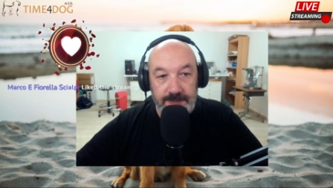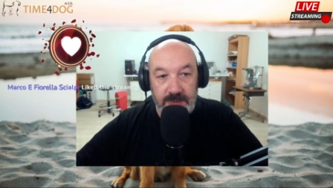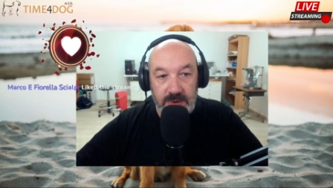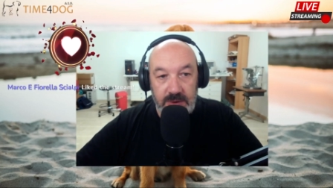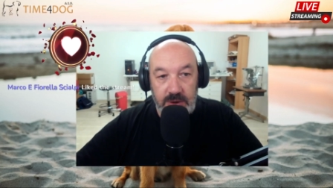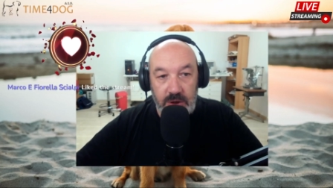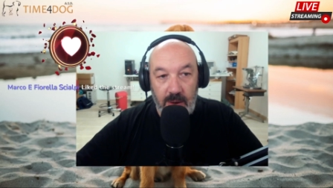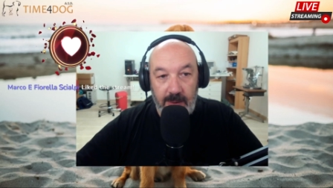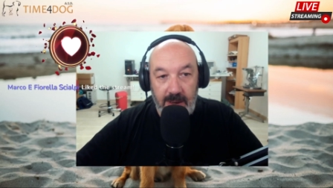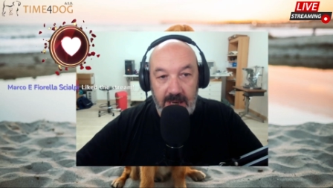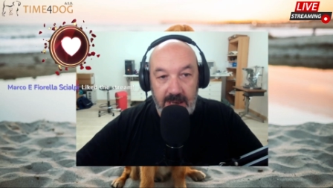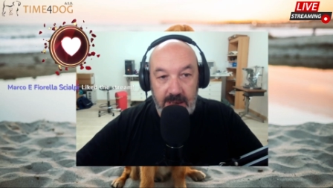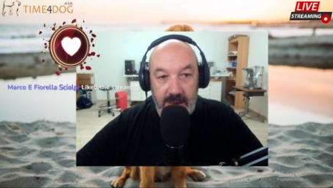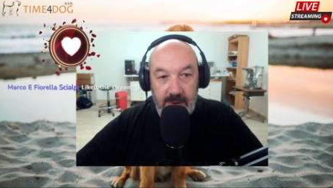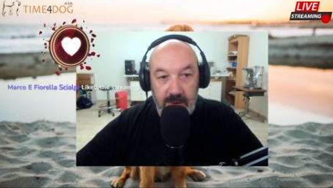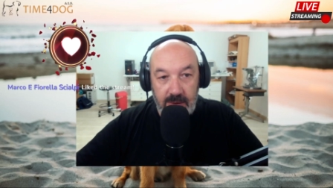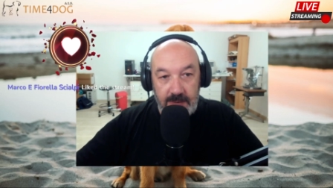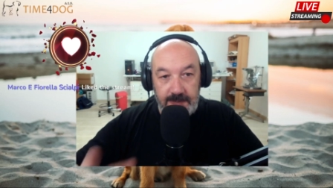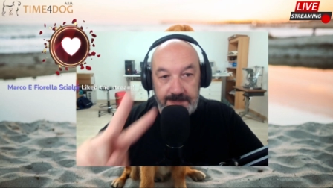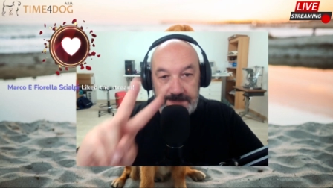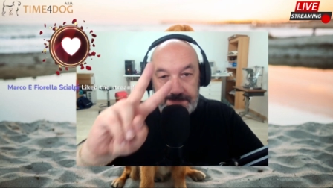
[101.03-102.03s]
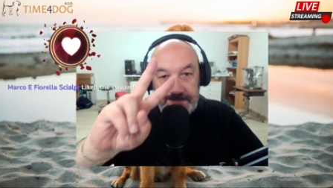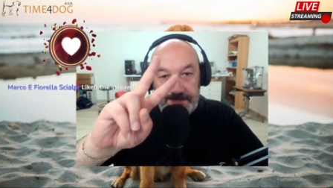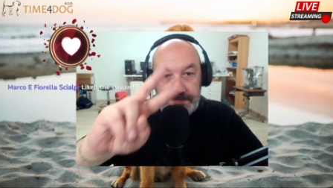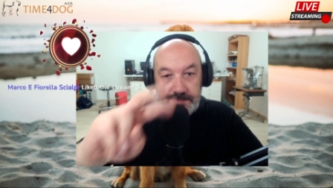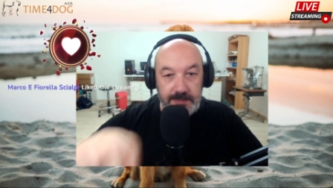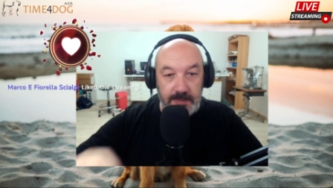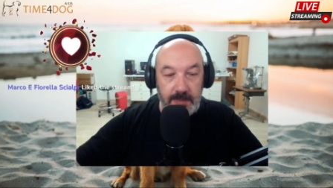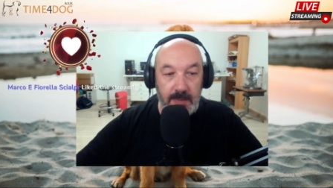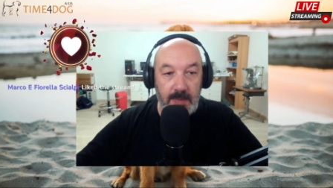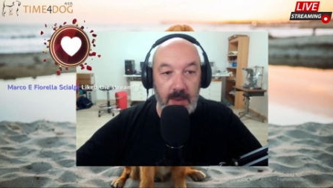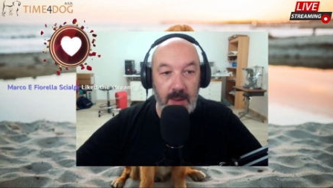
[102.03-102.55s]
Ciao Marco,
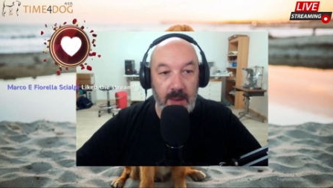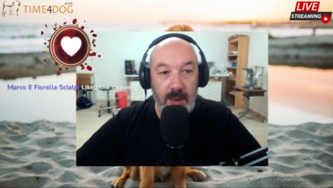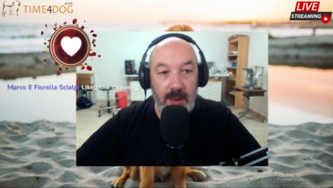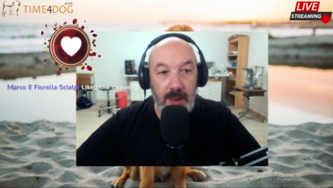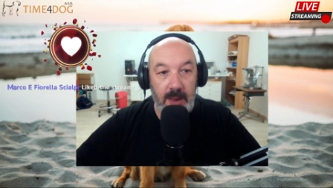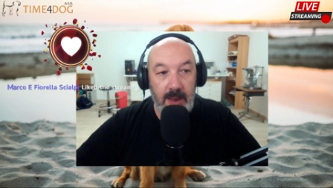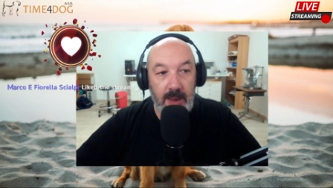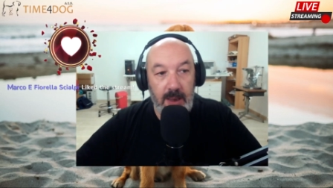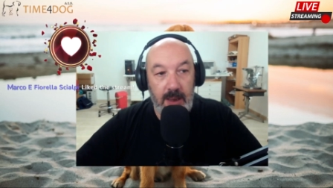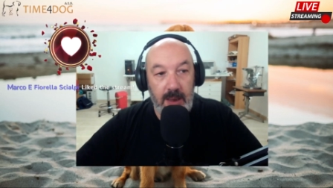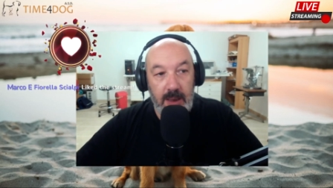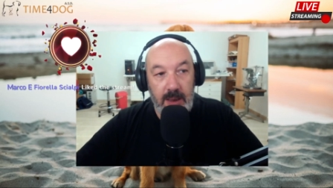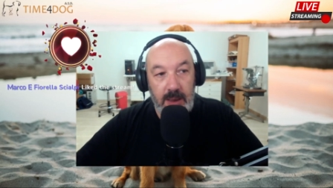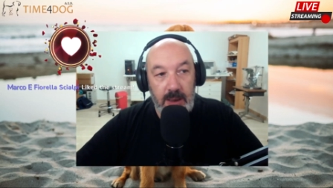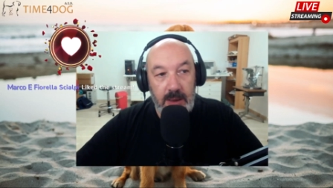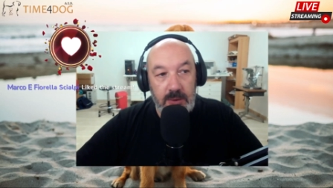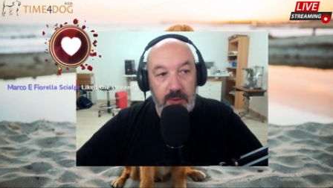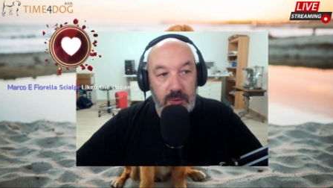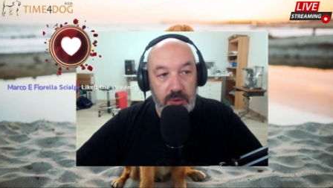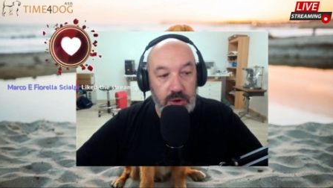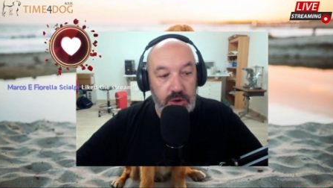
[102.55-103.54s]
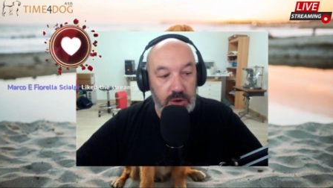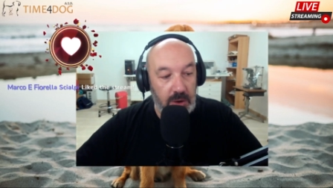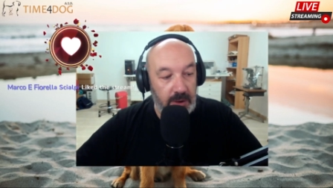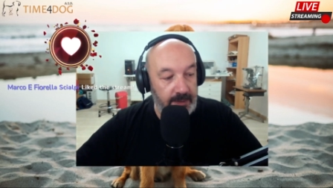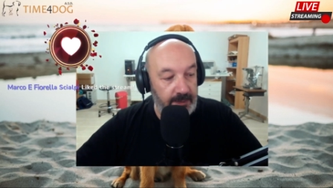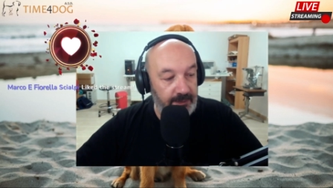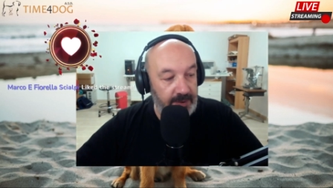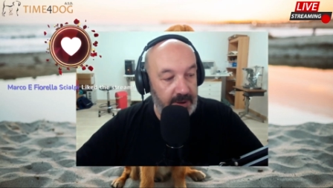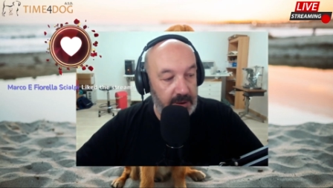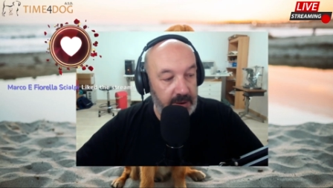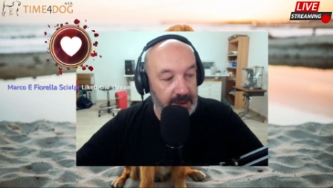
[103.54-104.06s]
il, cucciolo, il
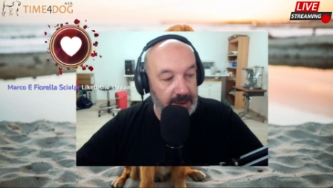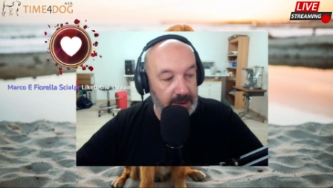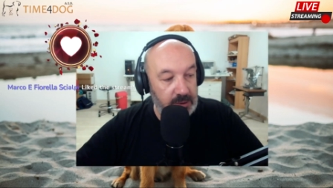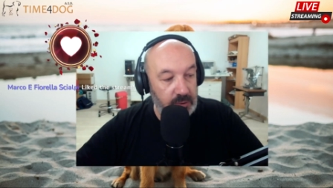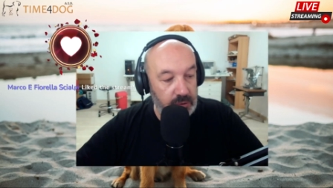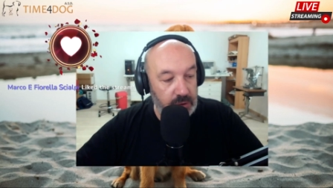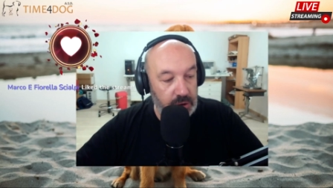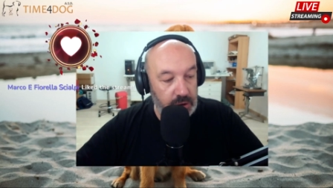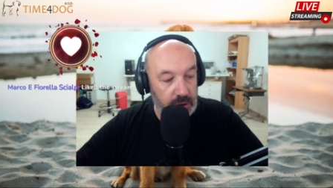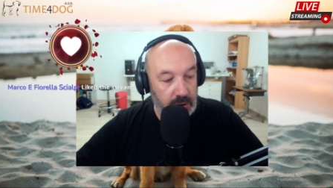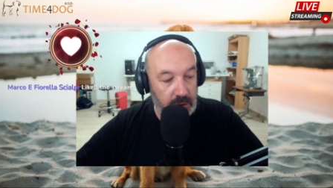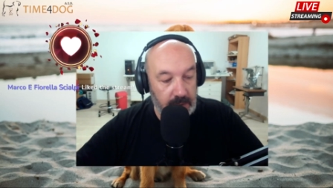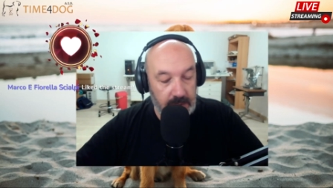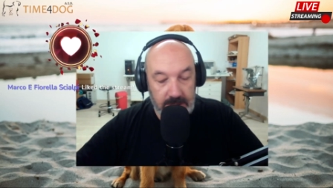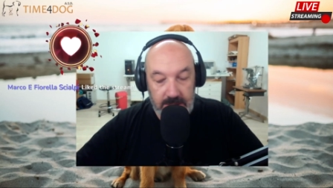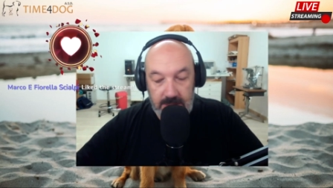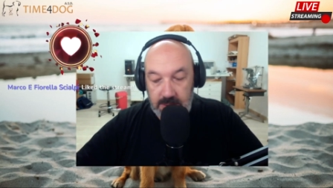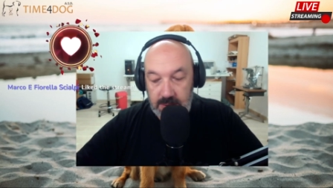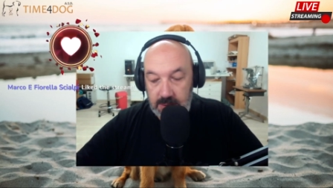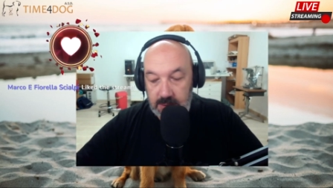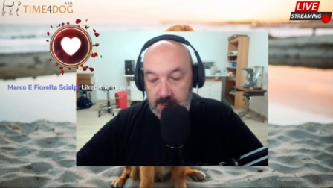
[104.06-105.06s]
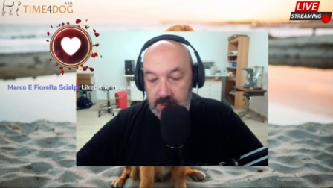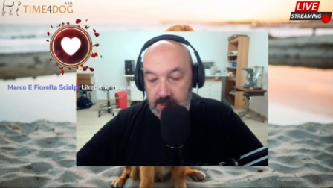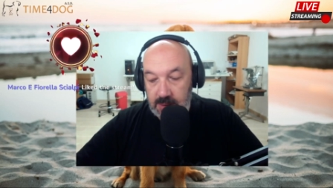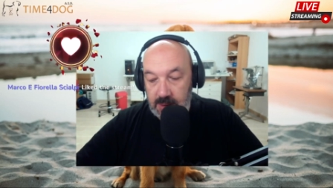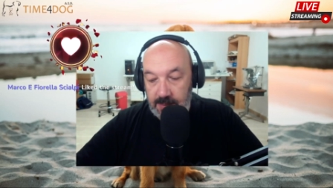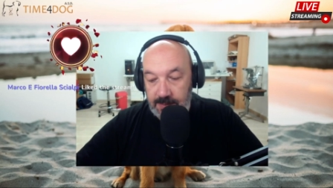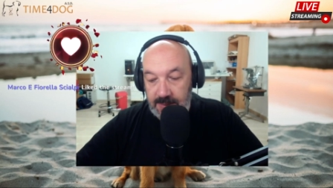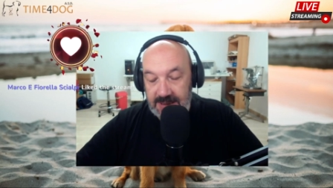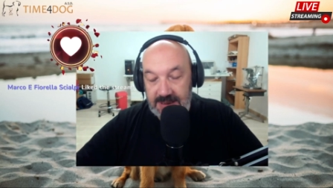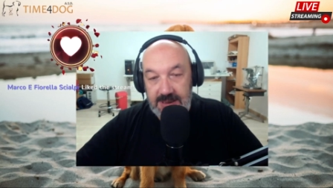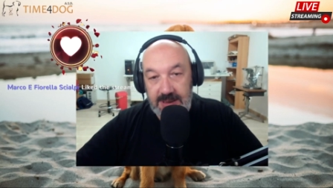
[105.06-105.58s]
video del cucciolo eh,
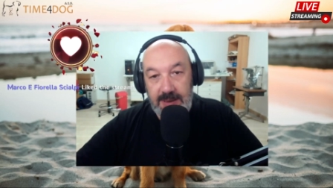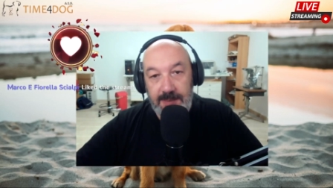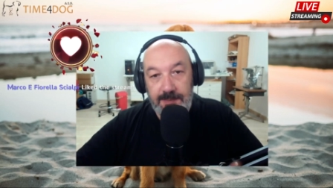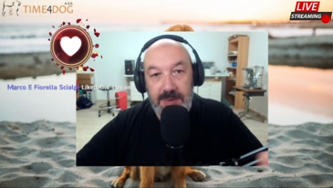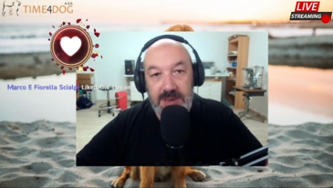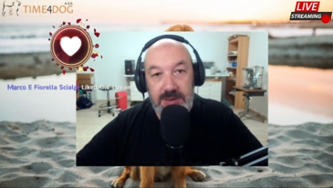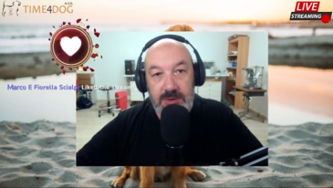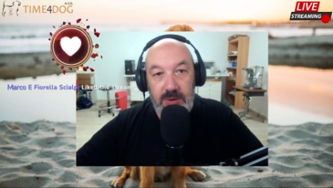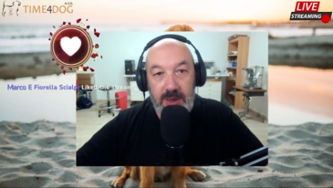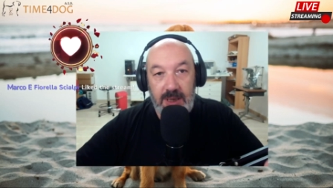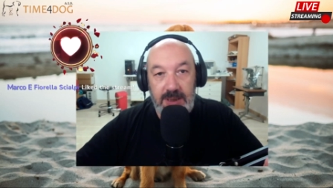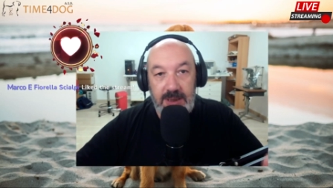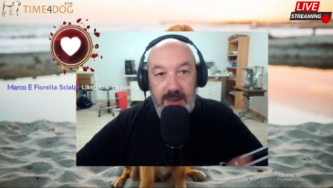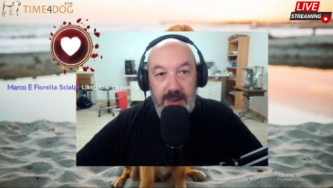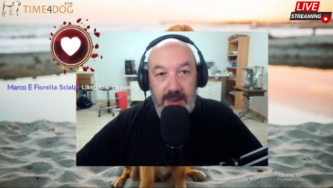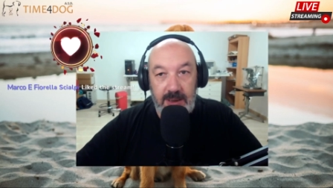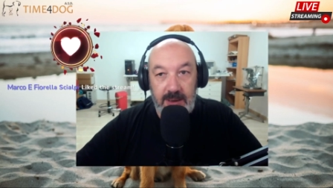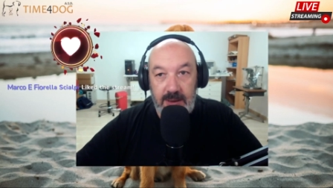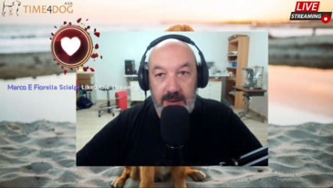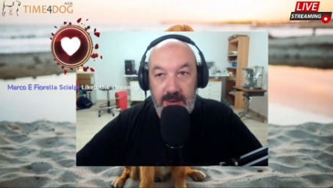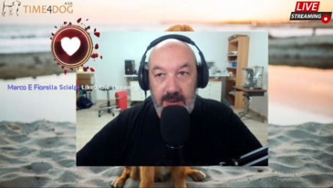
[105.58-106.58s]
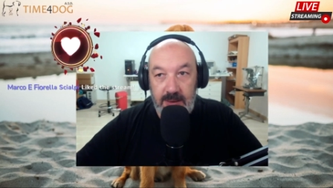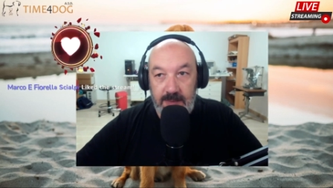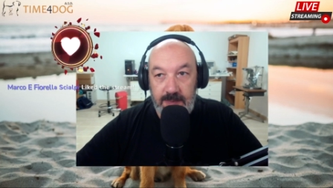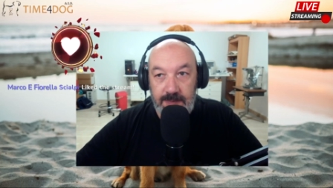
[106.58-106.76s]
ammazzato a bastonate eh,